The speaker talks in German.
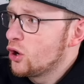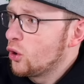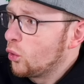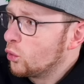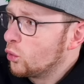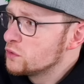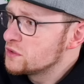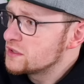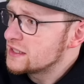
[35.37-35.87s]

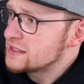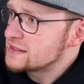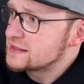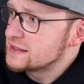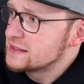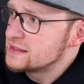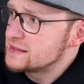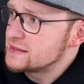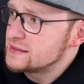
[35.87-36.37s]
und es
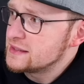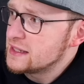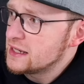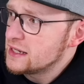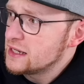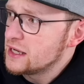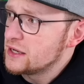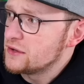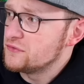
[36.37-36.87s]
ist
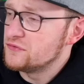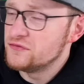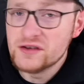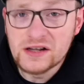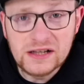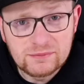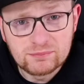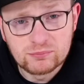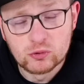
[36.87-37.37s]
der
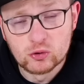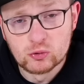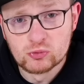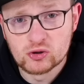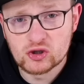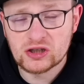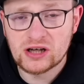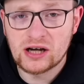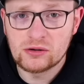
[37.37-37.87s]

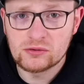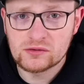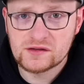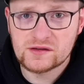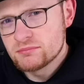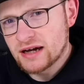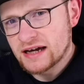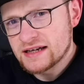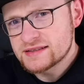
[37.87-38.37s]

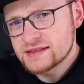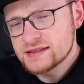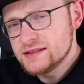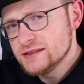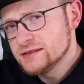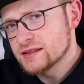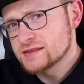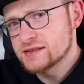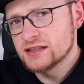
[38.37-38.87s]
Wildblumenstrauß. Preislich
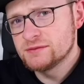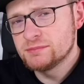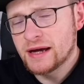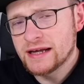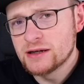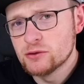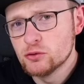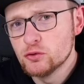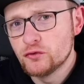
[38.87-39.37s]
liegt das Set bei
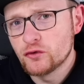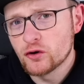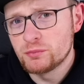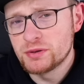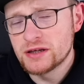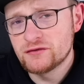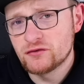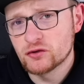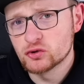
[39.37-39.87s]
einer
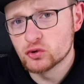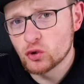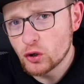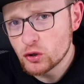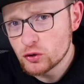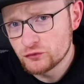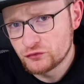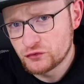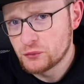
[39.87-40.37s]
UVP von
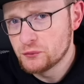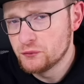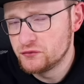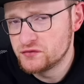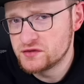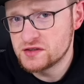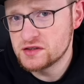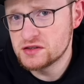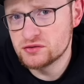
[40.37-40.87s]

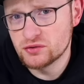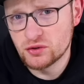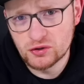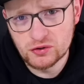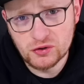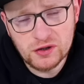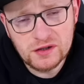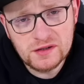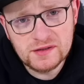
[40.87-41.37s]

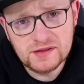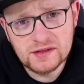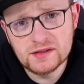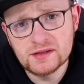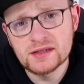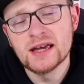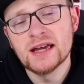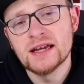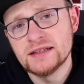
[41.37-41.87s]

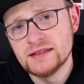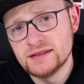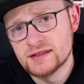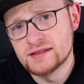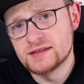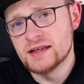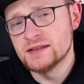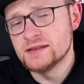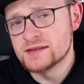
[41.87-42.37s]
59,99. Dieses
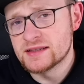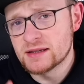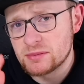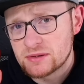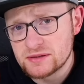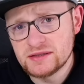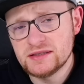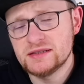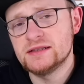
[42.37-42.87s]
Set ist aber
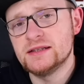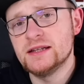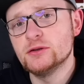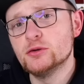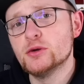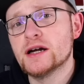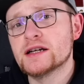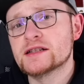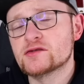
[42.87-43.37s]
nicht
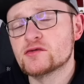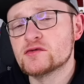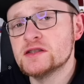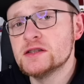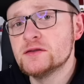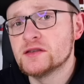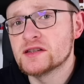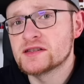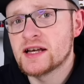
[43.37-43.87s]

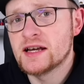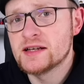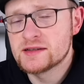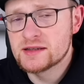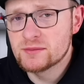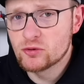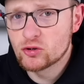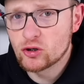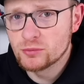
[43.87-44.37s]
Lego-exklusiv, das heißt,
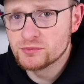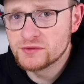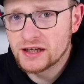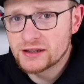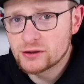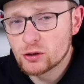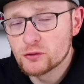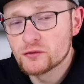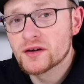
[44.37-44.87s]
ihr bekommt
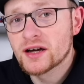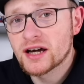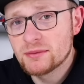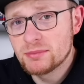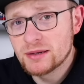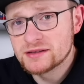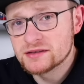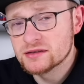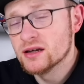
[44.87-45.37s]
darauf
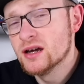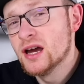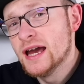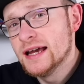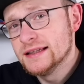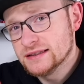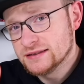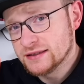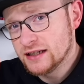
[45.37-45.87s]
Rabatte.
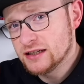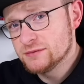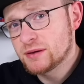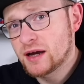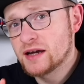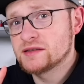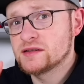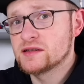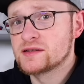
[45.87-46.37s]
Der
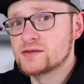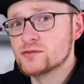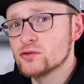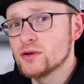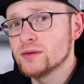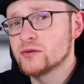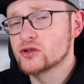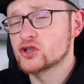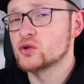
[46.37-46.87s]
Teilepreis ist so
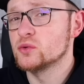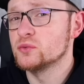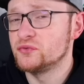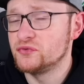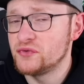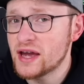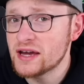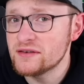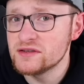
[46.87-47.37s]
aber schon
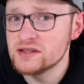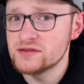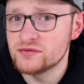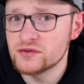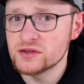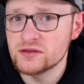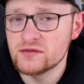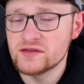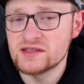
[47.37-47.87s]
fair, wie ich
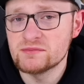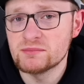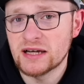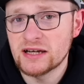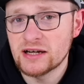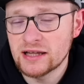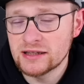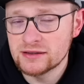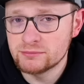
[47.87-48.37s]
finde. Wir sind
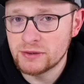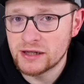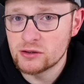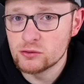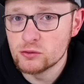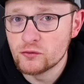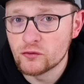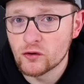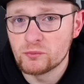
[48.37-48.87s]
bei, bei der
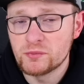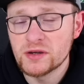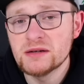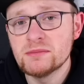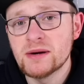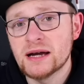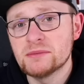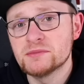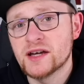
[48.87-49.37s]
UVP
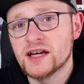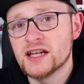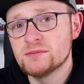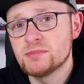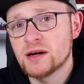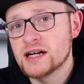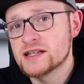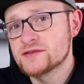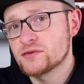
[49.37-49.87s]
bei einem
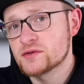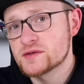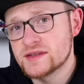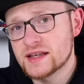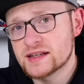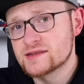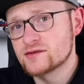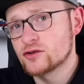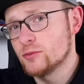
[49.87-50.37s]
Teilepreis von
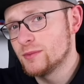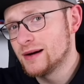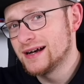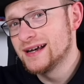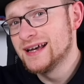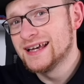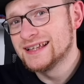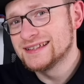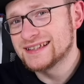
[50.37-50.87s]

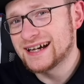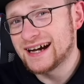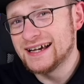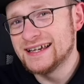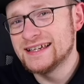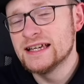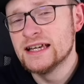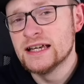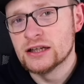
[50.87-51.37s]

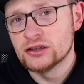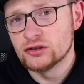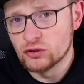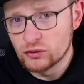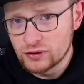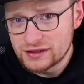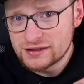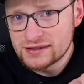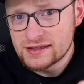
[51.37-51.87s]

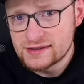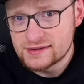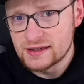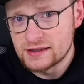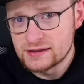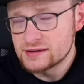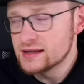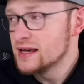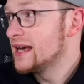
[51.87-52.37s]
6,39
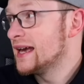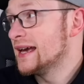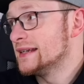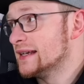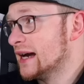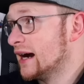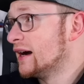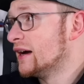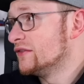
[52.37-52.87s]
Cent
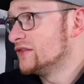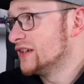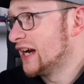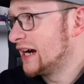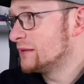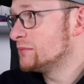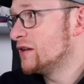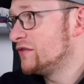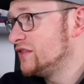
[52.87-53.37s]
ja, wir
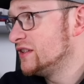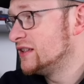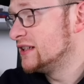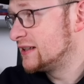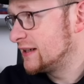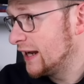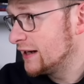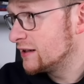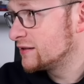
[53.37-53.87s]
haben hier viele
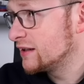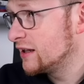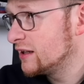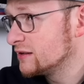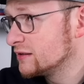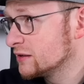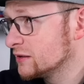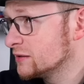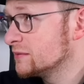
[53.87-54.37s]
kleine Teile
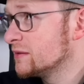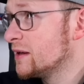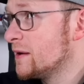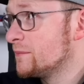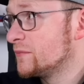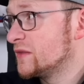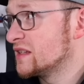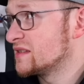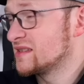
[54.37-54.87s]
drin,
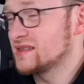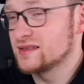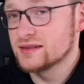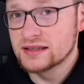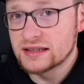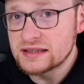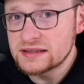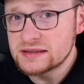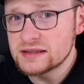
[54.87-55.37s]
das ist
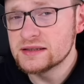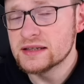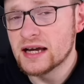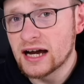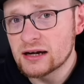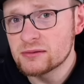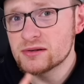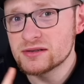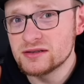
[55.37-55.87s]
richtig,
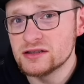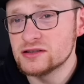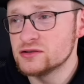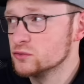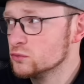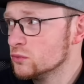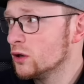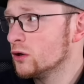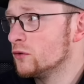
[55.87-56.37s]
aber nicht
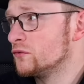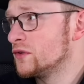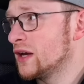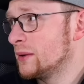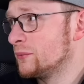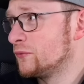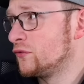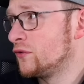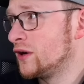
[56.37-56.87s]
nur. Und wir
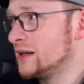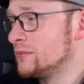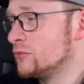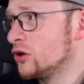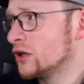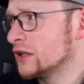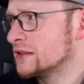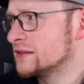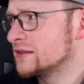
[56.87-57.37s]
haben vor allem
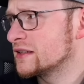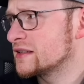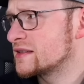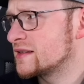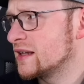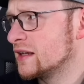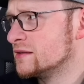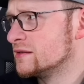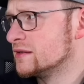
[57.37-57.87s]
auch
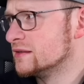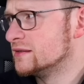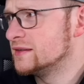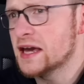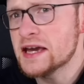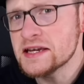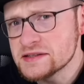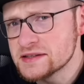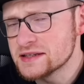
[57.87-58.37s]
interessante
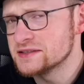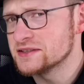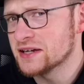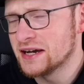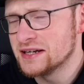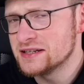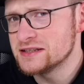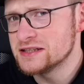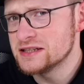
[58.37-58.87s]

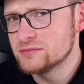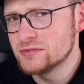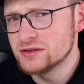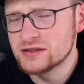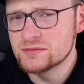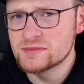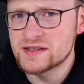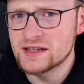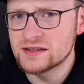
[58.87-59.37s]
Technikteile hier mit
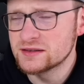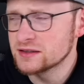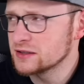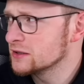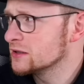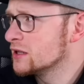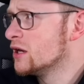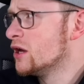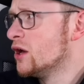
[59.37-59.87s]
im Set
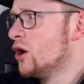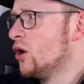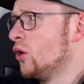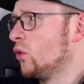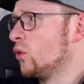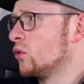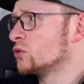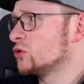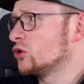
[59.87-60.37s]
drin
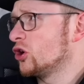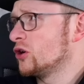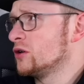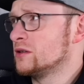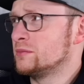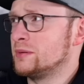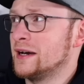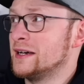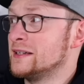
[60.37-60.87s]
und auch
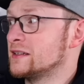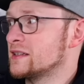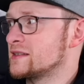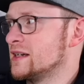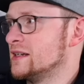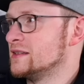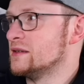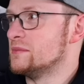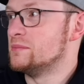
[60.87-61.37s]
ein paar
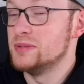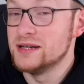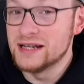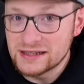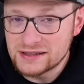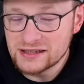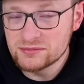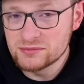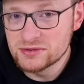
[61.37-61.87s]
interessante
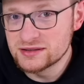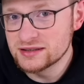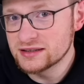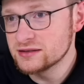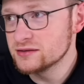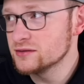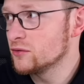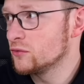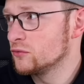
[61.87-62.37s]
Blätter mit
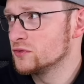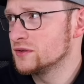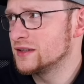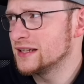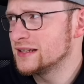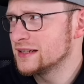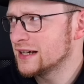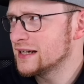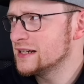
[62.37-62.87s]
drin und
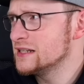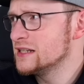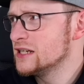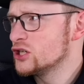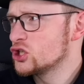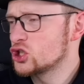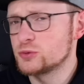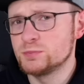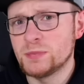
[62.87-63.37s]
generell
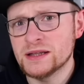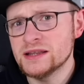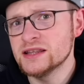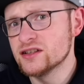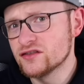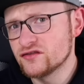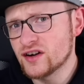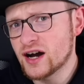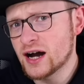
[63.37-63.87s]

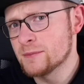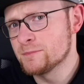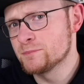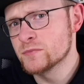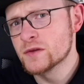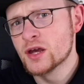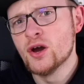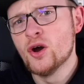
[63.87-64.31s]
spannende Farben.